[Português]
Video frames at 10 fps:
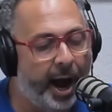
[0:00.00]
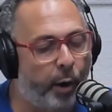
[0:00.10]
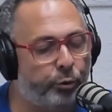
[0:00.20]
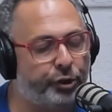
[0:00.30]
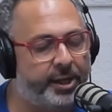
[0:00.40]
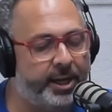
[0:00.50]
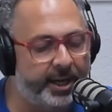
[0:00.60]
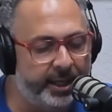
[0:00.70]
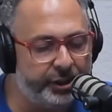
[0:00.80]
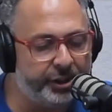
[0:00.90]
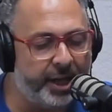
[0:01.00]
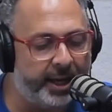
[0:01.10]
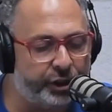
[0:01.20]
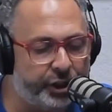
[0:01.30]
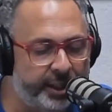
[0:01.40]
aos grandes
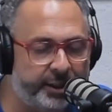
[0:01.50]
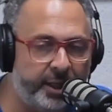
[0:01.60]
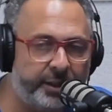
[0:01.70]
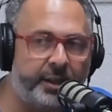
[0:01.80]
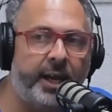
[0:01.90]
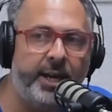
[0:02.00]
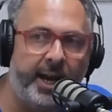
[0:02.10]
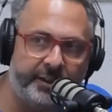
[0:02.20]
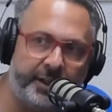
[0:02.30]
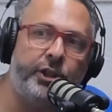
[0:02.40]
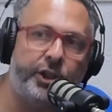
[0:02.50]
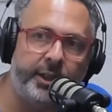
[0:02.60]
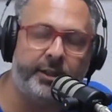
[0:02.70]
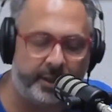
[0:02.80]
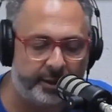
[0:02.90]
artistas
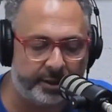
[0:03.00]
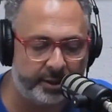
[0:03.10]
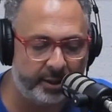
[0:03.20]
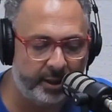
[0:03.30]
renascentistas.